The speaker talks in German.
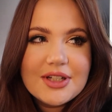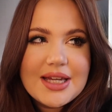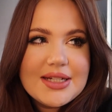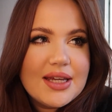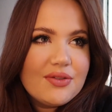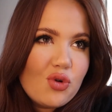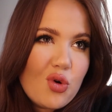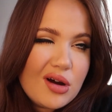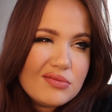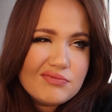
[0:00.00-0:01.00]
weil ich hatte ja
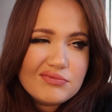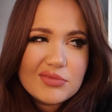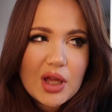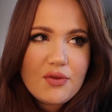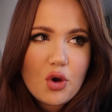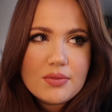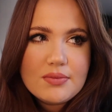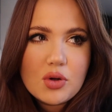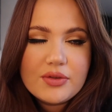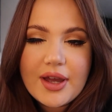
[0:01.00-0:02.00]
vor drei
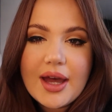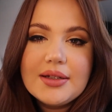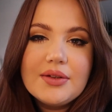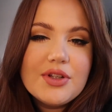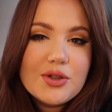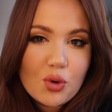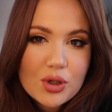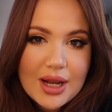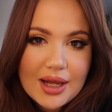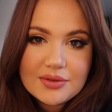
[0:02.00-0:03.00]
Wochen ungefähr ein Video
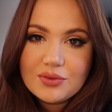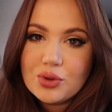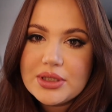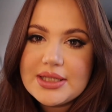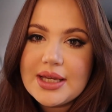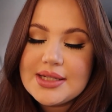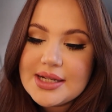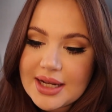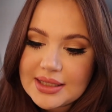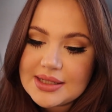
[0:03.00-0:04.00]
hochgeladen, wo ich
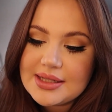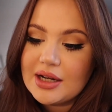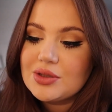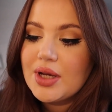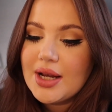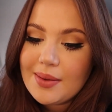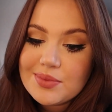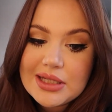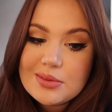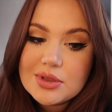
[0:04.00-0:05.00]
erzählt hatte, dass ich aktuell
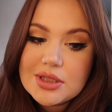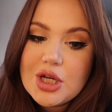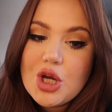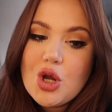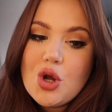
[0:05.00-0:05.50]
abnehme